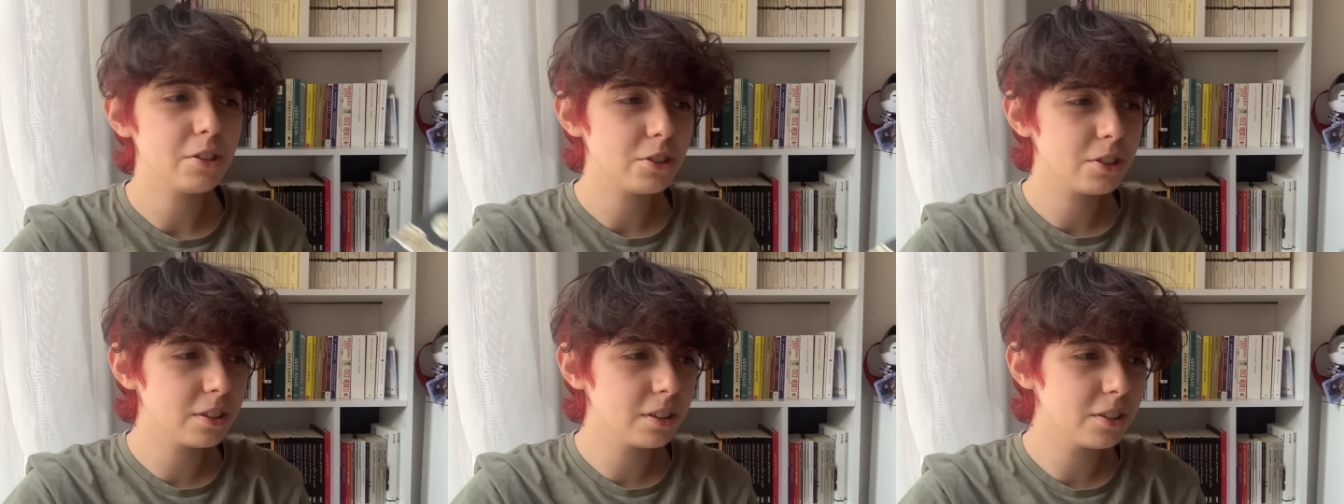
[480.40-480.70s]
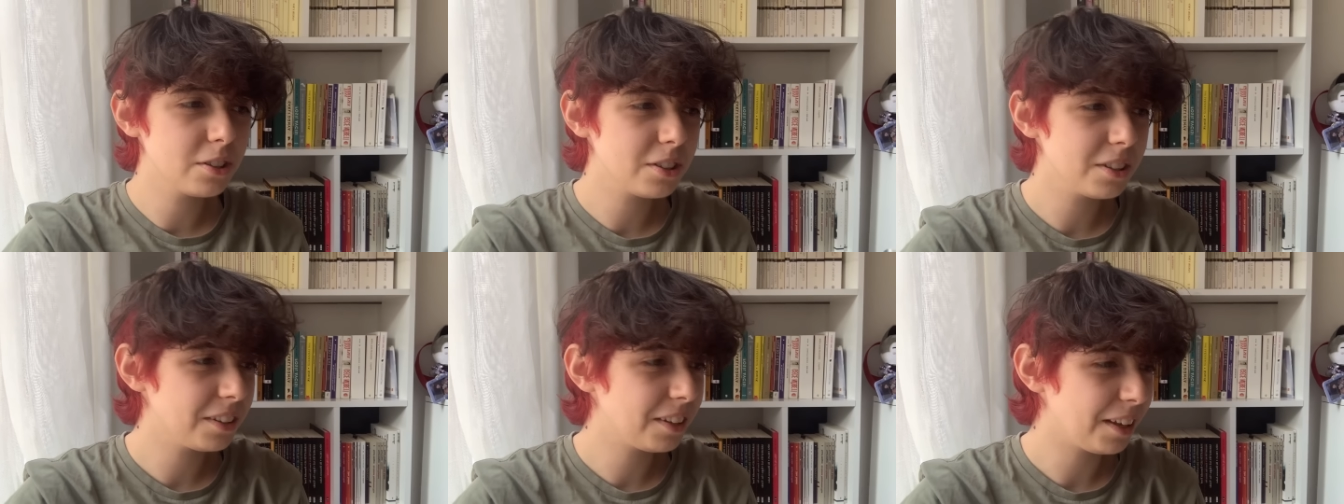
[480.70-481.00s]
Işıl
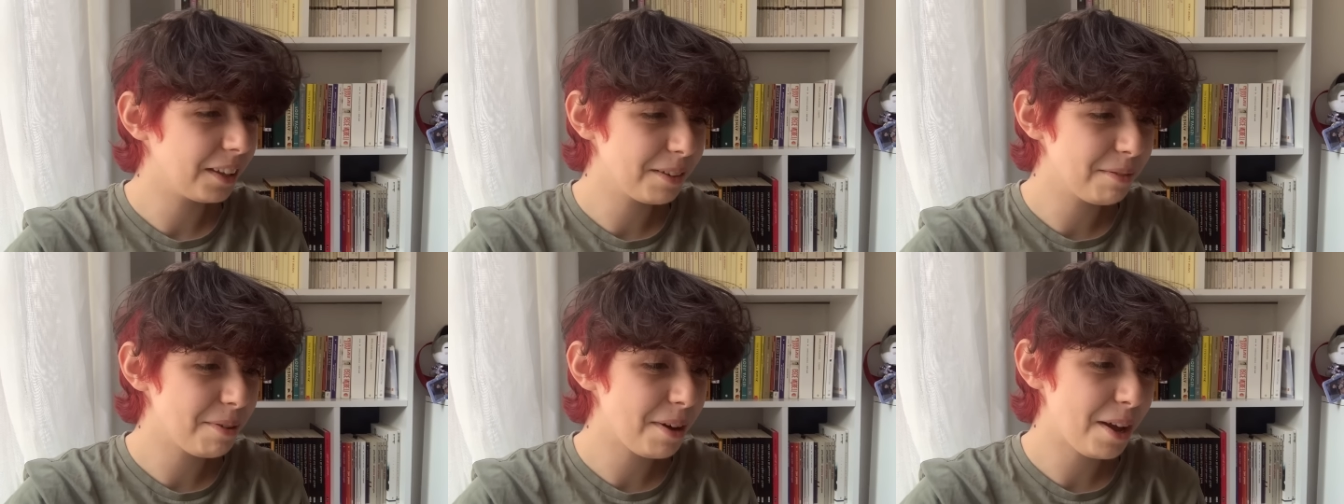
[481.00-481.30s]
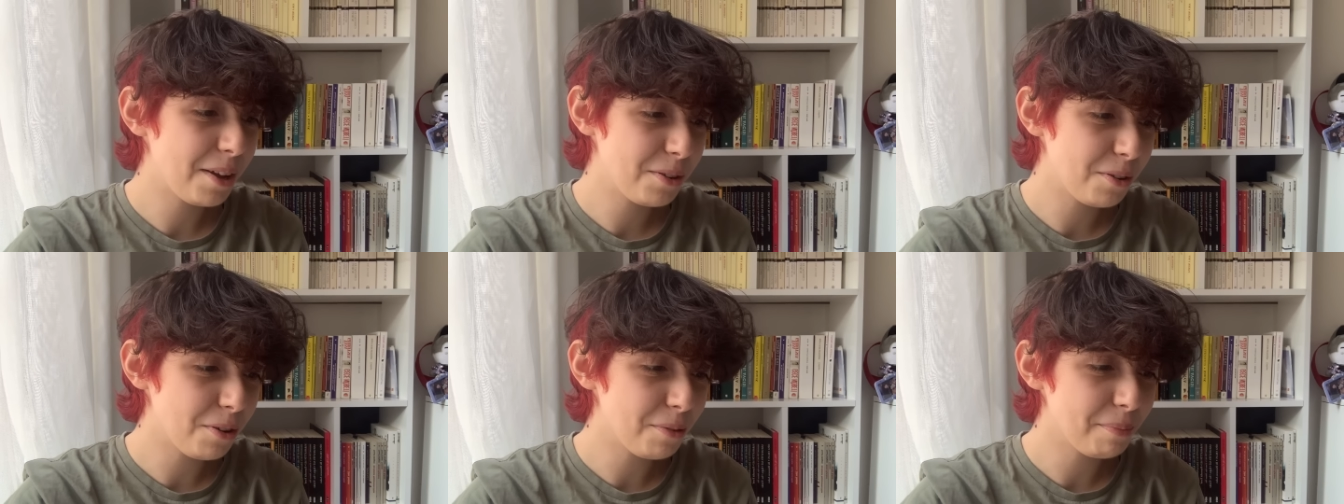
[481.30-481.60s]
Işık'ı
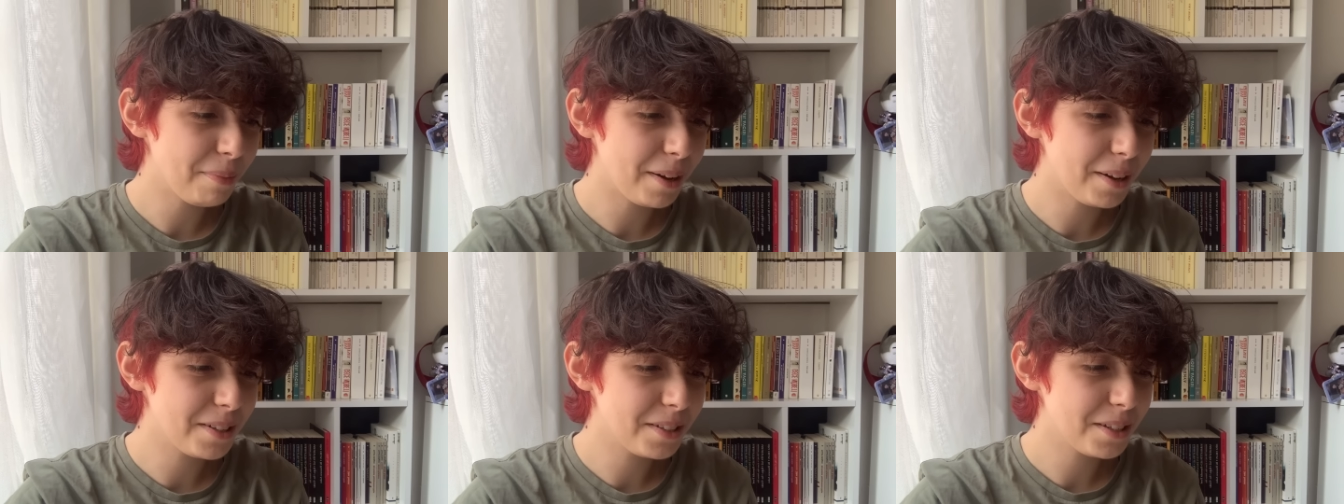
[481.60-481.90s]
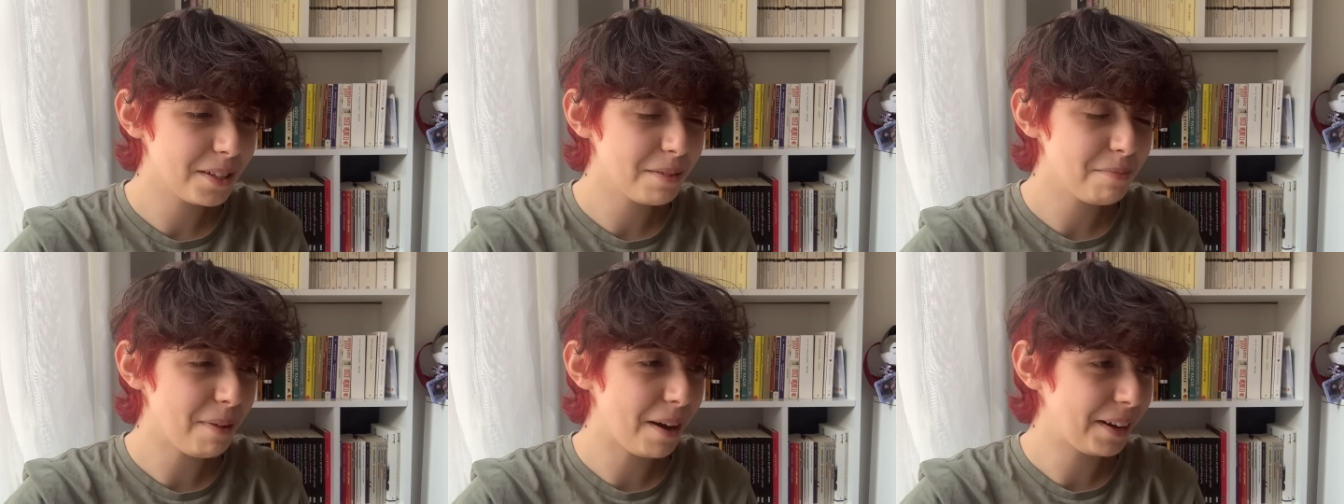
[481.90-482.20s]
tanımayan yok
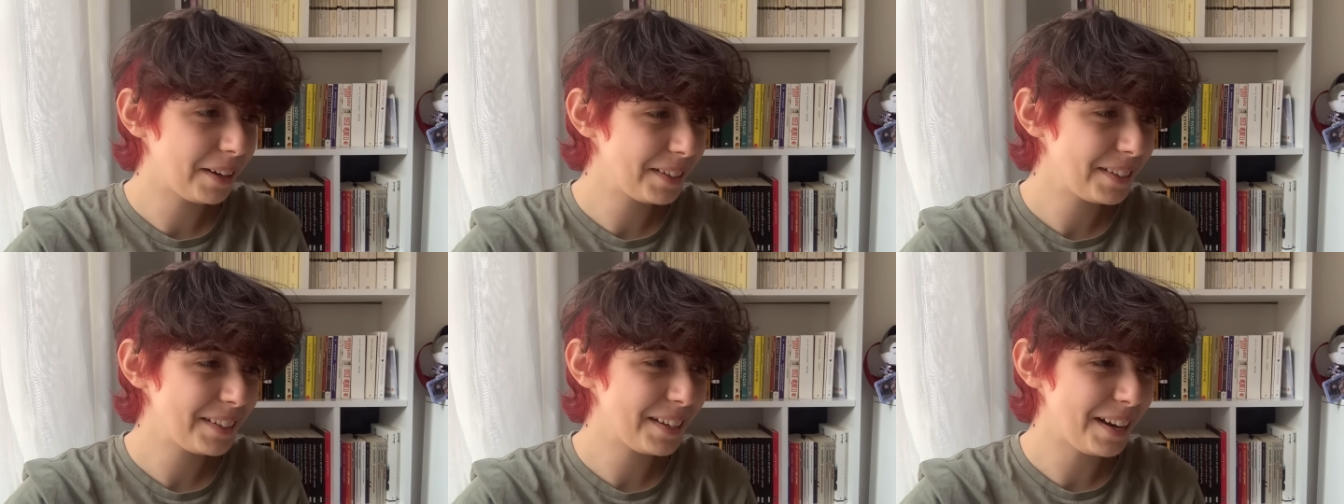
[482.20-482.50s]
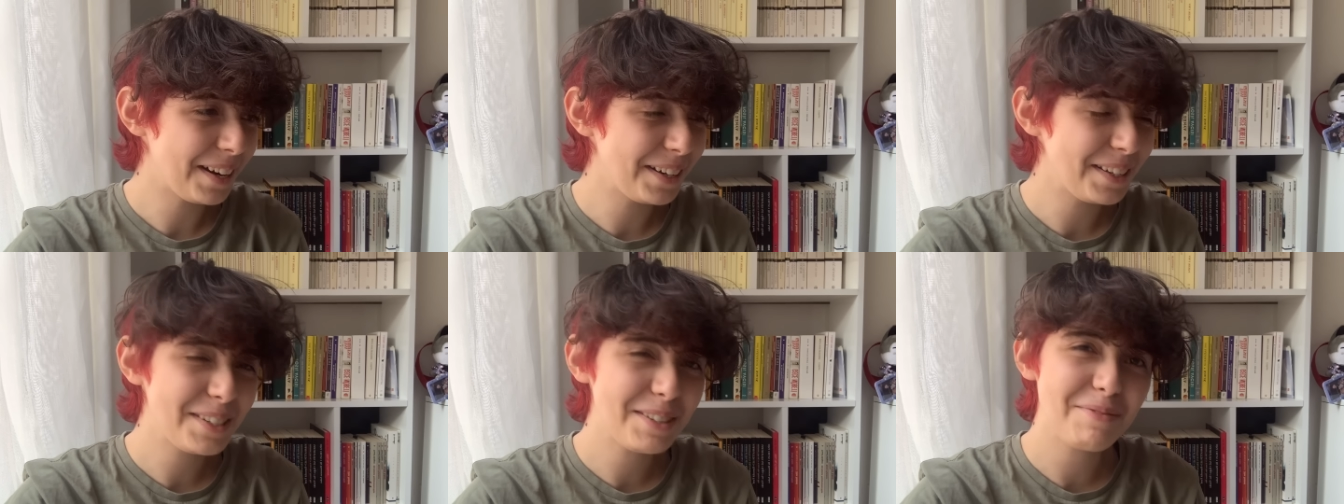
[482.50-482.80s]
bence. Ben kız
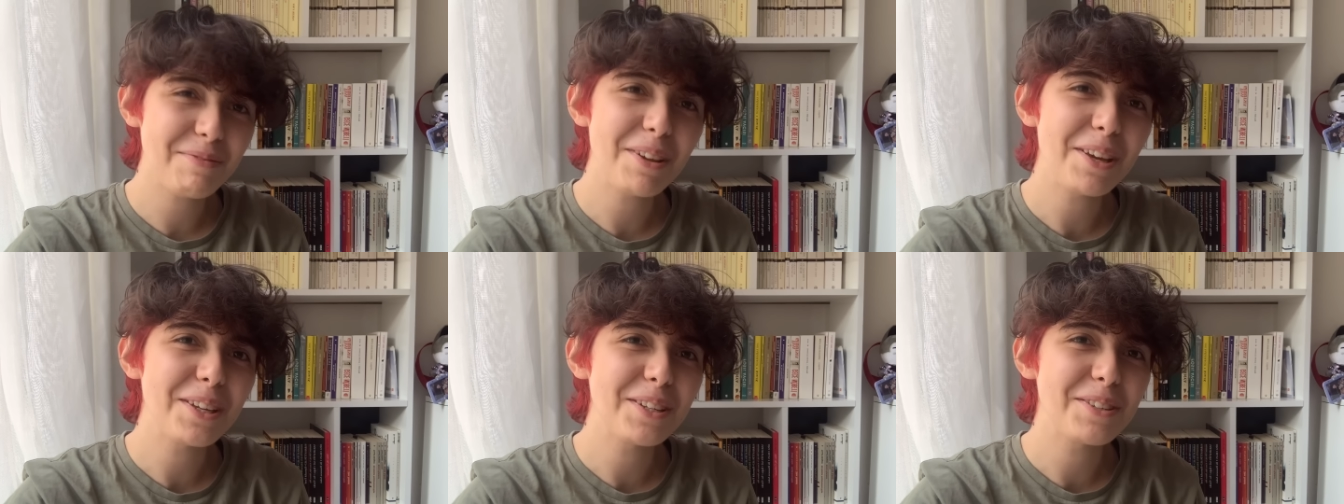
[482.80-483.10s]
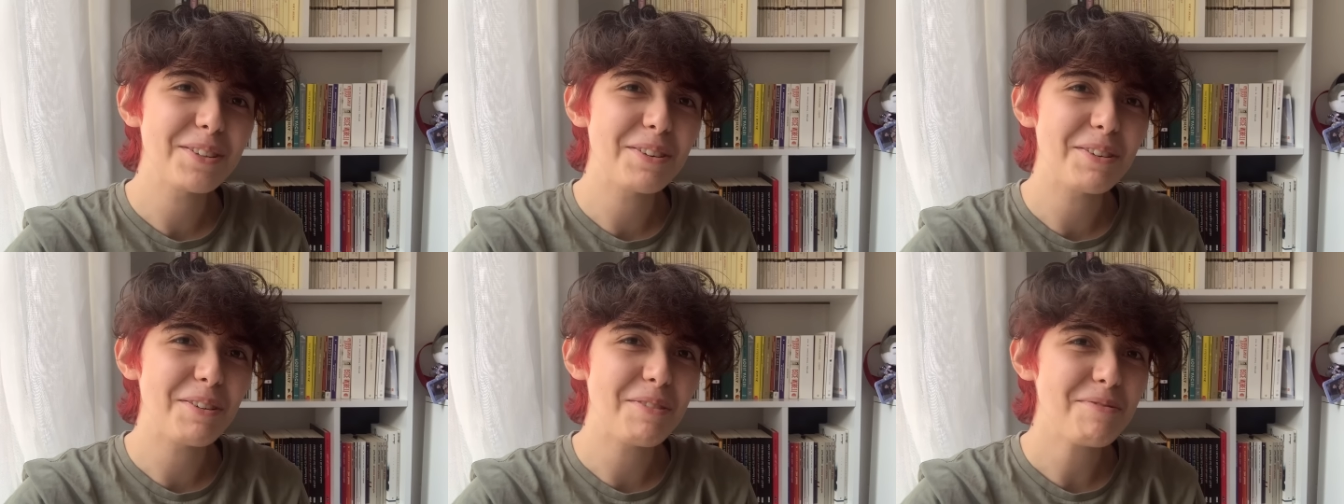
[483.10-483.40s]
kardeşimle
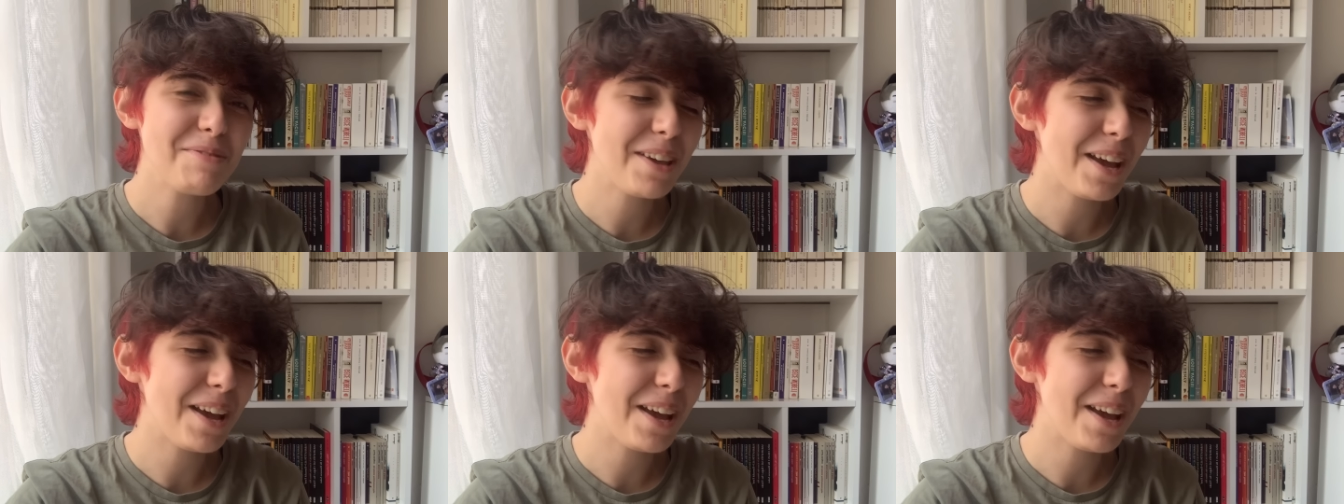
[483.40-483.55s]
izliyorum.